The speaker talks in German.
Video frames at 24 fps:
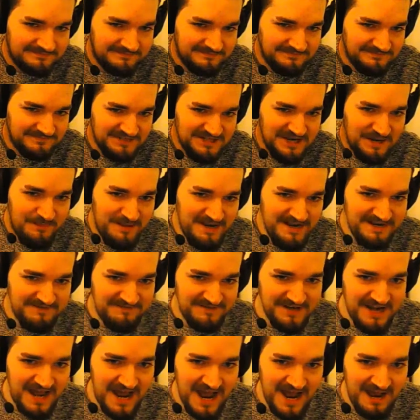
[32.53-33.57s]
Hier bin ich
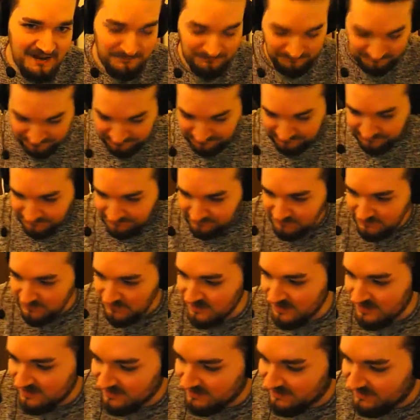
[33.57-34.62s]
wieder.
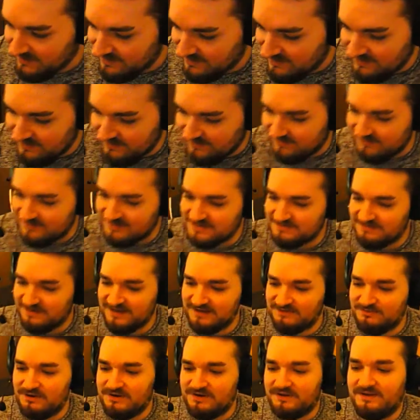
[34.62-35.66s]
Und zwar,
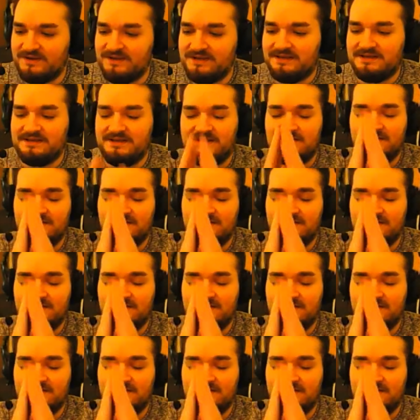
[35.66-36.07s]
ich wollte euch